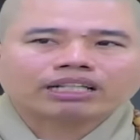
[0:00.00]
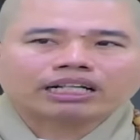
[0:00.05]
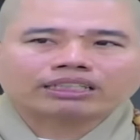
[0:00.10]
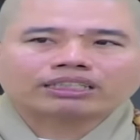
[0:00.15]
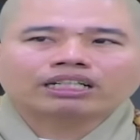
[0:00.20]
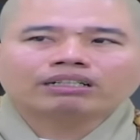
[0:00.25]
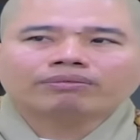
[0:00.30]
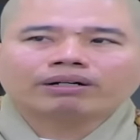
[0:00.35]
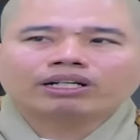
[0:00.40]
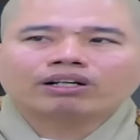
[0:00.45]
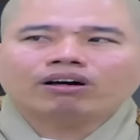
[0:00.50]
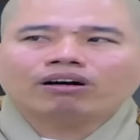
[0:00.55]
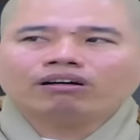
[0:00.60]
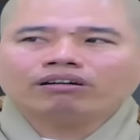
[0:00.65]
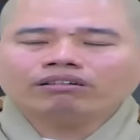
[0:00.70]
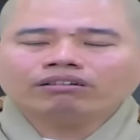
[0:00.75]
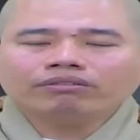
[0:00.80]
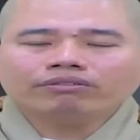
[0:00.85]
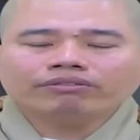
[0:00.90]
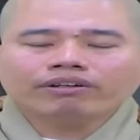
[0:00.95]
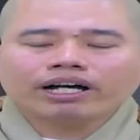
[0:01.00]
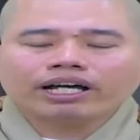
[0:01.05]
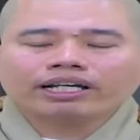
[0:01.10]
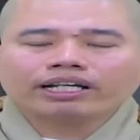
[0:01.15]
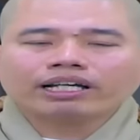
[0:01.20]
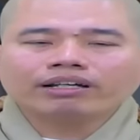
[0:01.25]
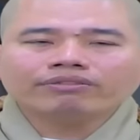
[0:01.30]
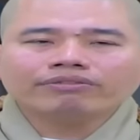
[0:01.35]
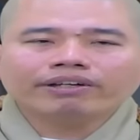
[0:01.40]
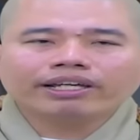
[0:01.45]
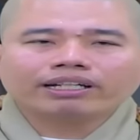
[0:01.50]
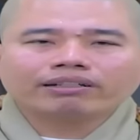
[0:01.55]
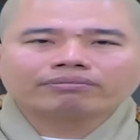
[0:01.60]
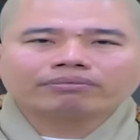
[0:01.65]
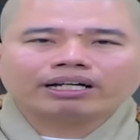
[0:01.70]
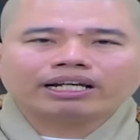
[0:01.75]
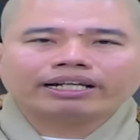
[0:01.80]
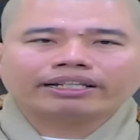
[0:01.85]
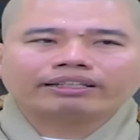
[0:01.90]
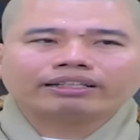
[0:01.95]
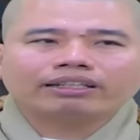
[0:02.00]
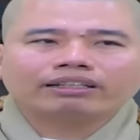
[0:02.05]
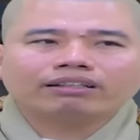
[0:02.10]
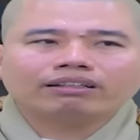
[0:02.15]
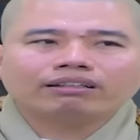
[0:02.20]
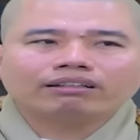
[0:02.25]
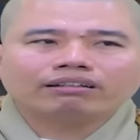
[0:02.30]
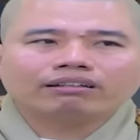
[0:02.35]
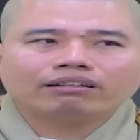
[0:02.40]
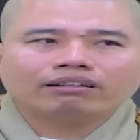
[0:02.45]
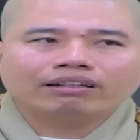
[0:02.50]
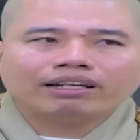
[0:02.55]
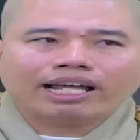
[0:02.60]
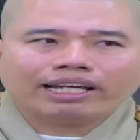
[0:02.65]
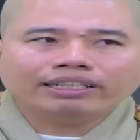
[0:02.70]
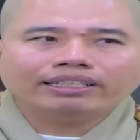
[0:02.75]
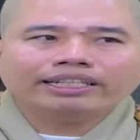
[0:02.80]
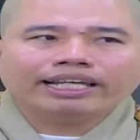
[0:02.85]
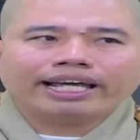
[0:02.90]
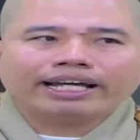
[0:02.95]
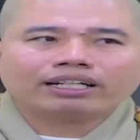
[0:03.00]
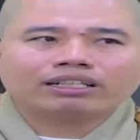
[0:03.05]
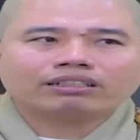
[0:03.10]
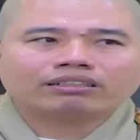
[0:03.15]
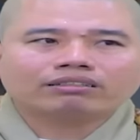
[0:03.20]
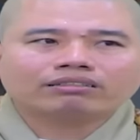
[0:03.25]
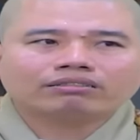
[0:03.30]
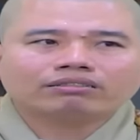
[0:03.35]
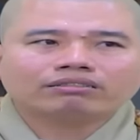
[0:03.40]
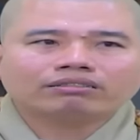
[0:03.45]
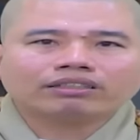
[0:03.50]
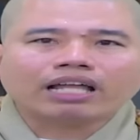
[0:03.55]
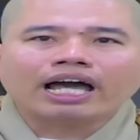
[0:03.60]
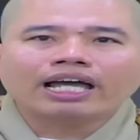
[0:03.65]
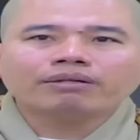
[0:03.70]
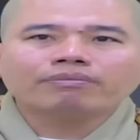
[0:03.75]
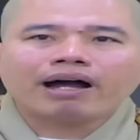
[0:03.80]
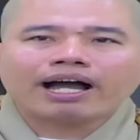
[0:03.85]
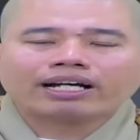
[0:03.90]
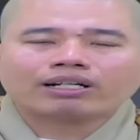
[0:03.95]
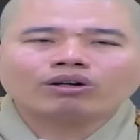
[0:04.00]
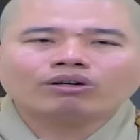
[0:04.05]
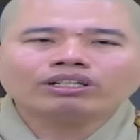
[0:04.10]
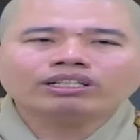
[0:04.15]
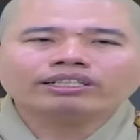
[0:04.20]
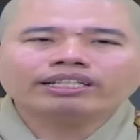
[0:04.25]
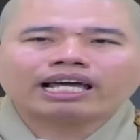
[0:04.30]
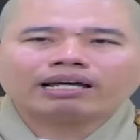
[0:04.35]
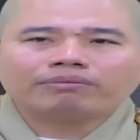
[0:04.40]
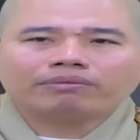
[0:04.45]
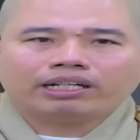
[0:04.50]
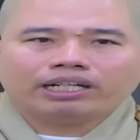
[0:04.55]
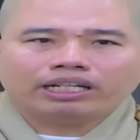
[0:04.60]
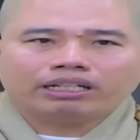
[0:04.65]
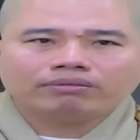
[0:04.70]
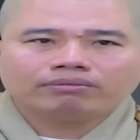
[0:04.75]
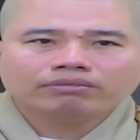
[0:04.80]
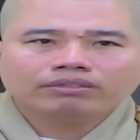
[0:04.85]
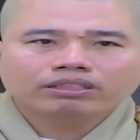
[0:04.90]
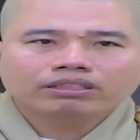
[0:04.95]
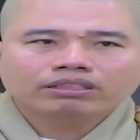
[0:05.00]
thật sự mà nói về cái việc mà lạnh nhạt tệ bạc đối với cha mẹ